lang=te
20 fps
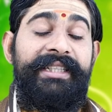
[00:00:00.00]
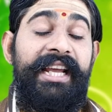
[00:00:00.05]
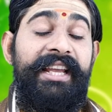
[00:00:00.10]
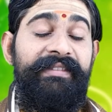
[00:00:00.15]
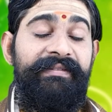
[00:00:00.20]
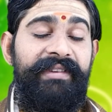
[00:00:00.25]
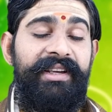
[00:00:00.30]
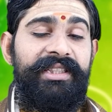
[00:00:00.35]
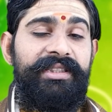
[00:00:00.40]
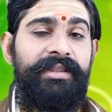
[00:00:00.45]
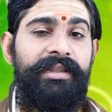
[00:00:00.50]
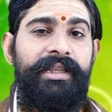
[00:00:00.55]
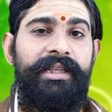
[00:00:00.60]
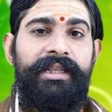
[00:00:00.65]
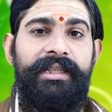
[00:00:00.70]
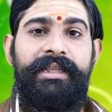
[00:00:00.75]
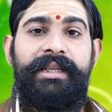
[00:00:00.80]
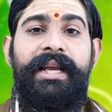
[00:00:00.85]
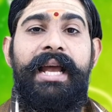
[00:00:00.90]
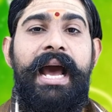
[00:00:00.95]
టైం వేస్ట్ని
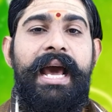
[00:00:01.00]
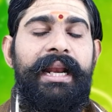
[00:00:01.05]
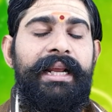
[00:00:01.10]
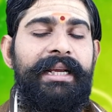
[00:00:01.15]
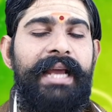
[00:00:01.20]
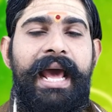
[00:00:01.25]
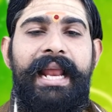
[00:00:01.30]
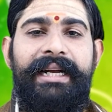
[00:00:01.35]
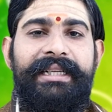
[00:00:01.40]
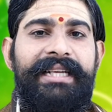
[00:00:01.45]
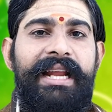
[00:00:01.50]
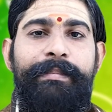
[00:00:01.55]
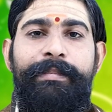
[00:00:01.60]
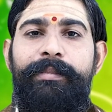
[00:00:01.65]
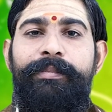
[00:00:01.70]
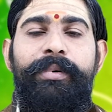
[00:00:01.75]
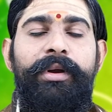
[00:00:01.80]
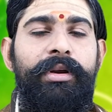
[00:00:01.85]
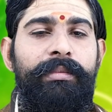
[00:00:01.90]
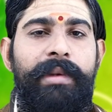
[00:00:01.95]
కాల
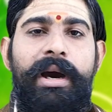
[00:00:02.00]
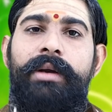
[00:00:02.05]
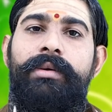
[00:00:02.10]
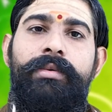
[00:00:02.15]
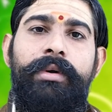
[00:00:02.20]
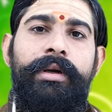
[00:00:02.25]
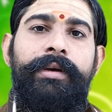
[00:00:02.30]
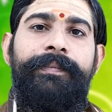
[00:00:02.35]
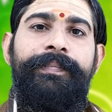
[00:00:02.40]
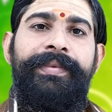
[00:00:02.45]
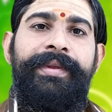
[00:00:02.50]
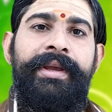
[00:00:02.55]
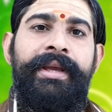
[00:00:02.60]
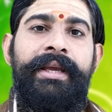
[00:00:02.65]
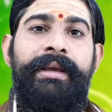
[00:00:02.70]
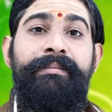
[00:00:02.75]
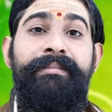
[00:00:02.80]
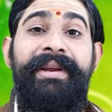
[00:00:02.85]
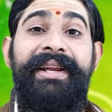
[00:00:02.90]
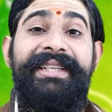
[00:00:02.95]
కాలక్షేపం పనులు మానుకోవడం
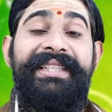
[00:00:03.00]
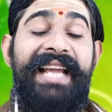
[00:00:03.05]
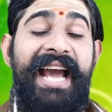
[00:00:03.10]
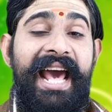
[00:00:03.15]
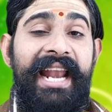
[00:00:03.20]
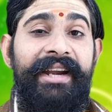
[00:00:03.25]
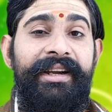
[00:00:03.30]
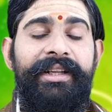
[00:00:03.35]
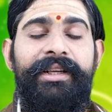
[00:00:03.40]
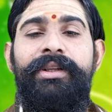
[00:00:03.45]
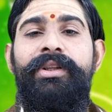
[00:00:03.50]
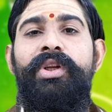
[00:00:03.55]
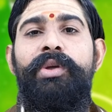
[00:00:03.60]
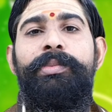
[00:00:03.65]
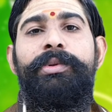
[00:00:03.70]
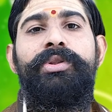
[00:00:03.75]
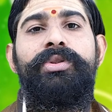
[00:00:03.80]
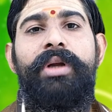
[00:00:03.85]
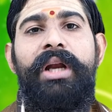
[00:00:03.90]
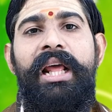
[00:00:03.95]
మీ టాలెంట్ని
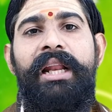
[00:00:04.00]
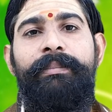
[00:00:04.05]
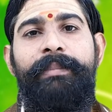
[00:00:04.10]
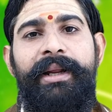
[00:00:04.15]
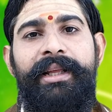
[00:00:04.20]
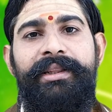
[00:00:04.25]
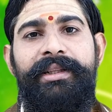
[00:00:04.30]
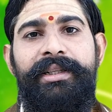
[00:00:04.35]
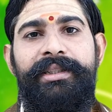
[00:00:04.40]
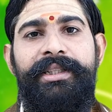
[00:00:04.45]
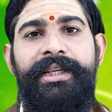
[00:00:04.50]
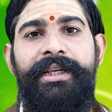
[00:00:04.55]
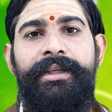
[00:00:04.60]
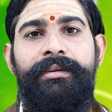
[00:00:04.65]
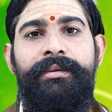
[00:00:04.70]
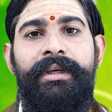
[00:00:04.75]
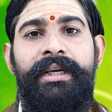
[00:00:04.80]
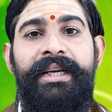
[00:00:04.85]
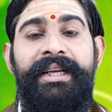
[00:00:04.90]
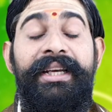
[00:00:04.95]
నిరూపించుకోవడానికి ప్రయత్నం
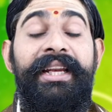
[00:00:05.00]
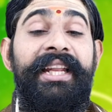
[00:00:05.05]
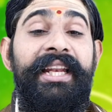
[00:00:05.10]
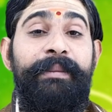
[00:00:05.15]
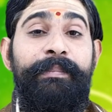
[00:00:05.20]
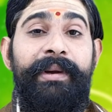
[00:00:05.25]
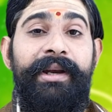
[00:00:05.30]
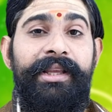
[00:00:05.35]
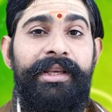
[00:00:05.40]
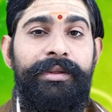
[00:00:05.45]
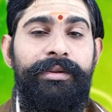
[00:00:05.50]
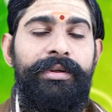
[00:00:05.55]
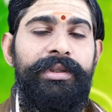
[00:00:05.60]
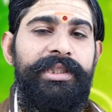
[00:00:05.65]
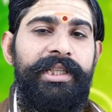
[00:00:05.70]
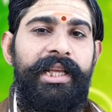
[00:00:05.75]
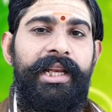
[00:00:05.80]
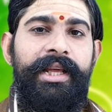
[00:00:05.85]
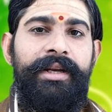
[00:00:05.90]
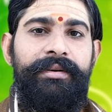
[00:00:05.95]
చేయడం నేను ఈ పని
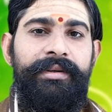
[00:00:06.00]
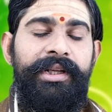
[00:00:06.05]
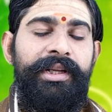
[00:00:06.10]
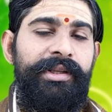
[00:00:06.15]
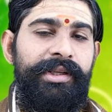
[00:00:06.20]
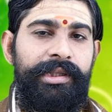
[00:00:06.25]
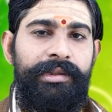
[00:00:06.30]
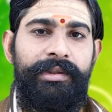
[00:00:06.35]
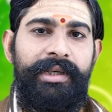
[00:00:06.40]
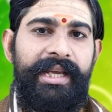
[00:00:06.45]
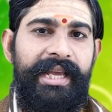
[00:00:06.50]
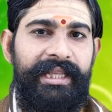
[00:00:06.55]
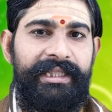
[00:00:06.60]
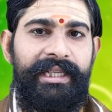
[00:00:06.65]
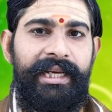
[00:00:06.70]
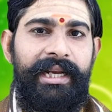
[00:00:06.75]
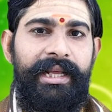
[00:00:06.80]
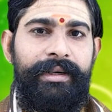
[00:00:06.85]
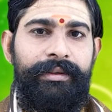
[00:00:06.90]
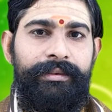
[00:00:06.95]
ఎందుకు చేయలేను నేను ఎందుకు
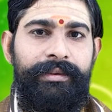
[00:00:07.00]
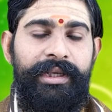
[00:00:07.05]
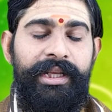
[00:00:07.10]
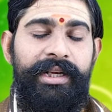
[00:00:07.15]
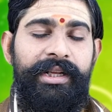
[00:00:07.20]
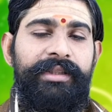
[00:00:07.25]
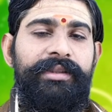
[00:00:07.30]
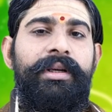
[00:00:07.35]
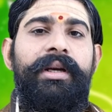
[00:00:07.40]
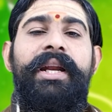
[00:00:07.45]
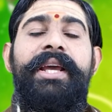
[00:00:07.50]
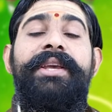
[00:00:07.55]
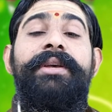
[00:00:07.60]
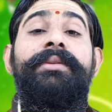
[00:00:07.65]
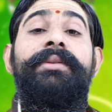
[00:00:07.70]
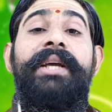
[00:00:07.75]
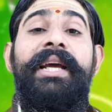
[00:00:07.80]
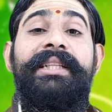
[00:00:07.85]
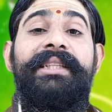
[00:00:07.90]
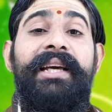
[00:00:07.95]
ఎదగలేను నేను ఇతరుల
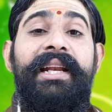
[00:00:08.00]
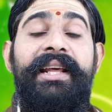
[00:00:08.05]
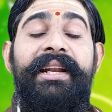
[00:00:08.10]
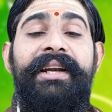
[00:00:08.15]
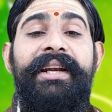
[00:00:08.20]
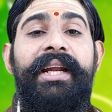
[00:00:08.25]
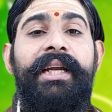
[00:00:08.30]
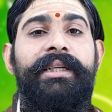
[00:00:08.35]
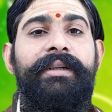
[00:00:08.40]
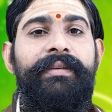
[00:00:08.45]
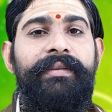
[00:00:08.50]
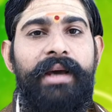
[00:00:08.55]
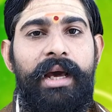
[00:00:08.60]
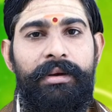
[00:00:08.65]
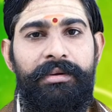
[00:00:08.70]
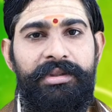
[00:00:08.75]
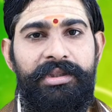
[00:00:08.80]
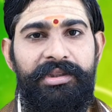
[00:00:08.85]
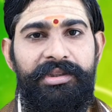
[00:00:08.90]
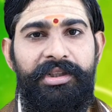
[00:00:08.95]
ఎందుకు ఎదగలేను అనేటువంటి
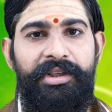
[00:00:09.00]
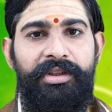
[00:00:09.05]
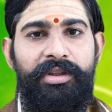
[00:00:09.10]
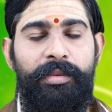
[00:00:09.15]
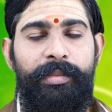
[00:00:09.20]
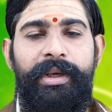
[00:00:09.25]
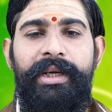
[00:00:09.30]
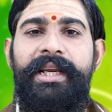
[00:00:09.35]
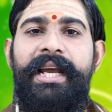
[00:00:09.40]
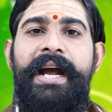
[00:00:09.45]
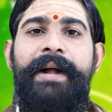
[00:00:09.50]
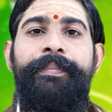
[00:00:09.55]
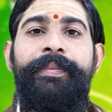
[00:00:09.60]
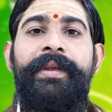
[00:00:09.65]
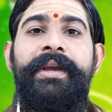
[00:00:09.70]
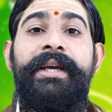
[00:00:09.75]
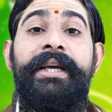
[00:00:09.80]
ఆలోచన చేయడంతో పాటుగా